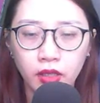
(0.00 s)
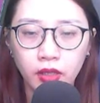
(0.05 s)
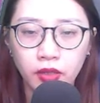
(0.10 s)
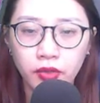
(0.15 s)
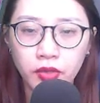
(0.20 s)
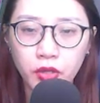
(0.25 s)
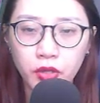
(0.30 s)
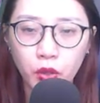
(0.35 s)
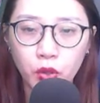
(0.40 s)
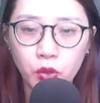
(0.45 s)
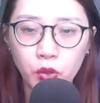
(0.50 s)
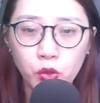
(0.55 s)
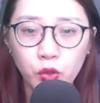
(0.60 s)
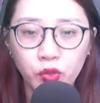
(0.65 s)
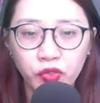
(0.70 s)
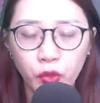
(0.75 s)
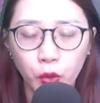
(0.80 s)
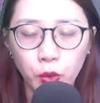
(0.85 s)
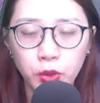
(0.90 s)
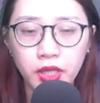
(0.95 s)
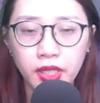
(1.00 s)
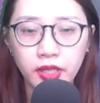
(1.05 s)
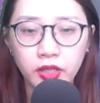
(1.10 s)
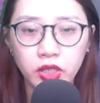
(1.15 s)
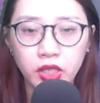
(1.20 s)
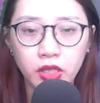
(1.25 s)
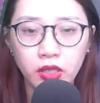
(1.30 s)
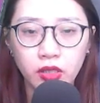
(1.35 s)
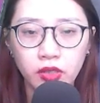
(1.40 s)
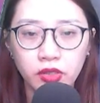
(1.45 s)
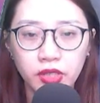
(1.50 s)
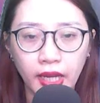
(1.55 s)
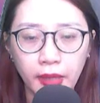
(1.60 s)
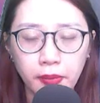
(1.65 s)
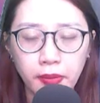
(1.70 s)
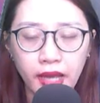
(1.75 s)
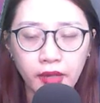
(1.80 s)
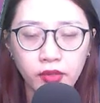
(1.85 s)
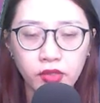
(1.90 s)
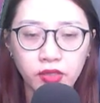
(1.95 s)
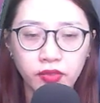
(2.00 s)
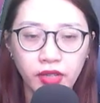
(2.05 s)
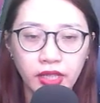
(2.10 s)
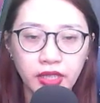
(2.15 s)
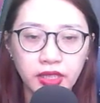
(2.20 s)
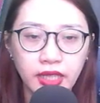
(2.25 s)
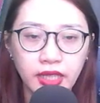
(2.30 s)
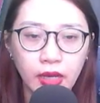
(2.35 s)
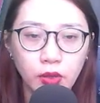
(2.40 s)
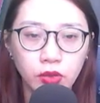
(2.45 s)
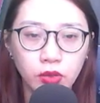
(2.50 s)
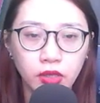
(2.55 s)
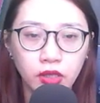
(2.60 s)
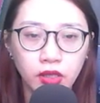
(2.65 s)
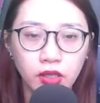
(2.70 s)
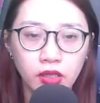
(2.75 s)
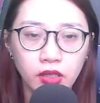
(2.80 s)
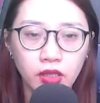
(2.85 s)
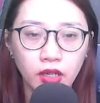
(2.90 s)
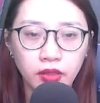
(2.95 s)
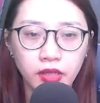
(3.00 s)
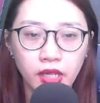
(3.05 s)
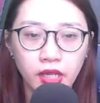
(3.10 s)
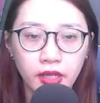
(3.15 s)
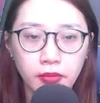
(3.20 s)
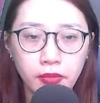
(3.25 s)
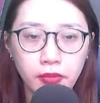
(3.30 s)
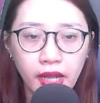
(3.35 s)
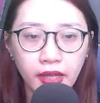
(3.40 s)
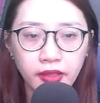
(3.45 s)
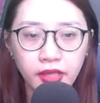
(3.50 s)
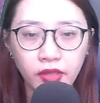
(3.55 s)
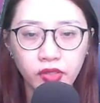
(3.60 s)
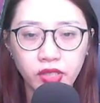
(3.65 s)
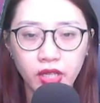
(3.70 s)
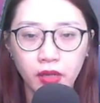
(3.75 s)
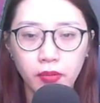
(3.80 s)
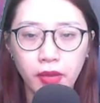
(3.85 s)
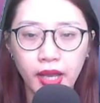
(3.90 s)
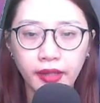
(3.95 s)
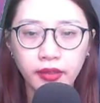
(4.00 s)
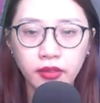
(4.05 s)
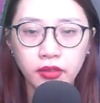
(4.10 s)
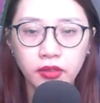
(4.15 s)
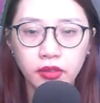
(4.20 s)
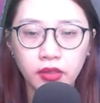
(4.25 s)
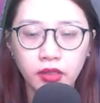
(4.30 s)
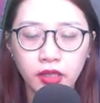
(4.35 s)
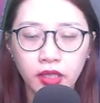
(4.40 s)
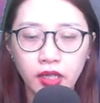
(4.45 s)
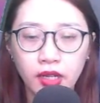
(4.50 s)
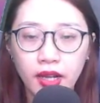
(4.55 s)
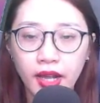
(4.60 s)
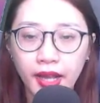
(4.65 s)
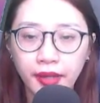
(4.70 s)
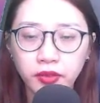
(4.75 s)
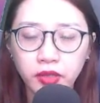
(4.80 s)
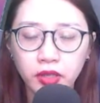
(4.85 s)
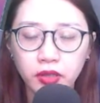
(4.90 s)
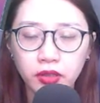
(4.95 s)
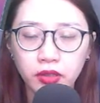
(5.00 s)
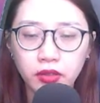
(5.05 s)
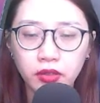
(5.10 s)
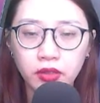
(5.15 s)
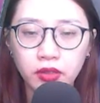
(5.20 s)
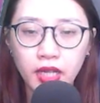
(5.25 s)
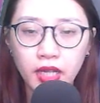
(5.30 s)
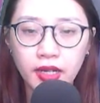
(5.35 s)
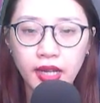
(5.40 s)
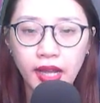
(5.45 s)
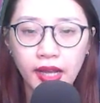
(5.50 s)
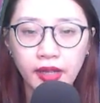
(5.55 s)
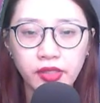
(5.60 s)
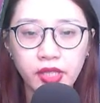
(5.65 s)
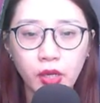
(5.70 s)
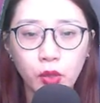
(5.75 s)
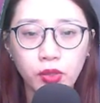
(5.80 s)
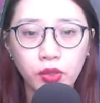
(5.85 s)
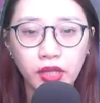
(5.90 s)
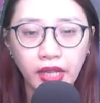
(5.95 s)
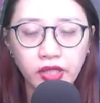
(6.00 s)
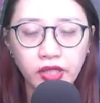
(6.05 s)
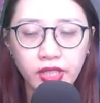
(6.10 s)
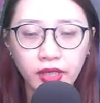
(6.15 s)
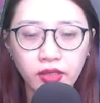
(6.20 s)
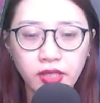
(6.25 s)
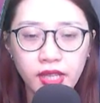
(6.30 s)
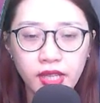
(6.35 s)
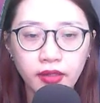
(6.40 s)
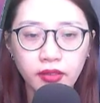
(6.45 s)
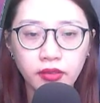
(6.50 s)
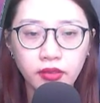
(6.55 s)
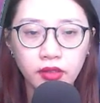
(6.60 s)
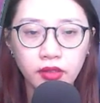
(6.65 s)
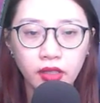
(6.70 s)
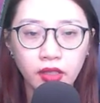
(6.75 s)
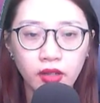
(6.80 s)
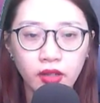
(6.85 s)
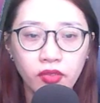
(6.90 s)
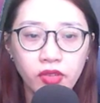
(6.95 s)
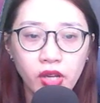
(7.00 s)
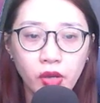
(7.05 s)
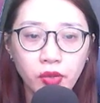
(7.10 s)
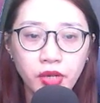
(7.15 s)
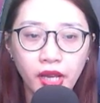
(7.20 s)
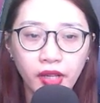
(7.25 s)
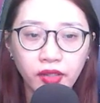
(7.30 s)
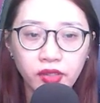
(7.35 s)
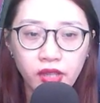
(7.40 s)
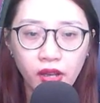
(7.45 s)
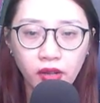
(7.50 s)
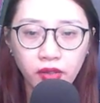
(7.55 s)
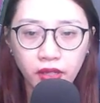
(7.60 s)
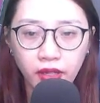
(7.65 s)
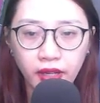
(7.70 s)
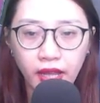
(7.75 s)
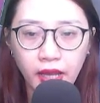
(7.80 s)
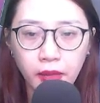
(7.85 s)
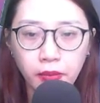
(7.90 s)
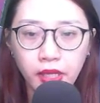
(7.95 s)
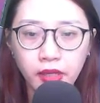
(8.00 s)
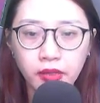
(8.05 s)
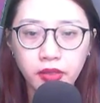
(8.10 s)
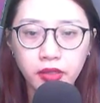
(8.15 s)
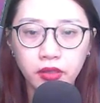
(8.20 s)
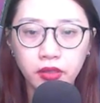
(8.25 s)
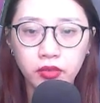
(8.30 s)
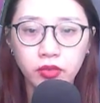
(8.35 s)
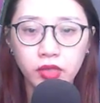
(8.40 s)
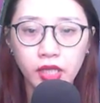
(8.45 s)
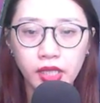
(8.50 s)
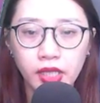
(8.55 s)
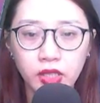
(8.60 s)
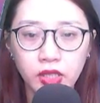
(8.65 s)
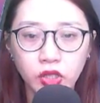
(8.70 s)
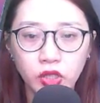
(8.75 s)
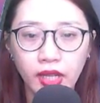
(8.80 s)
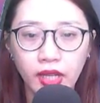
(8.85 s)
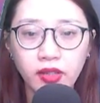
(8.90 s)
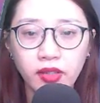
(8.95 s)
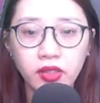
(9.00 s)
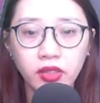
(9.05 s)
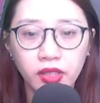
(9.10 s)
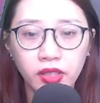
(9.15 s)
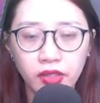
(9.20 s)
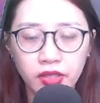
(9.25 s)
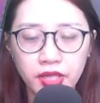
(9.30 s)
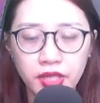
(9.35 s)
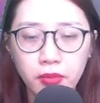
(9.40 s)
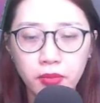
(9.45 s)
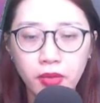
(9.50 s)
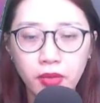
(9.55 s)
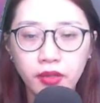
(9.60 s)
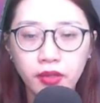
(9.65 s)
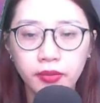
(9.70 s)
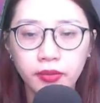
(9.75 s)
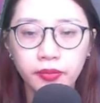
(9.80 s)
Đồ của phủ thiên sư rẻ mạt như vậy sao? Còn định mang ra chợ bán. Hắn tưởng đây là rau cải trắng chắc. Nếu để cho người khác biết được thì sẽ cười chết mất.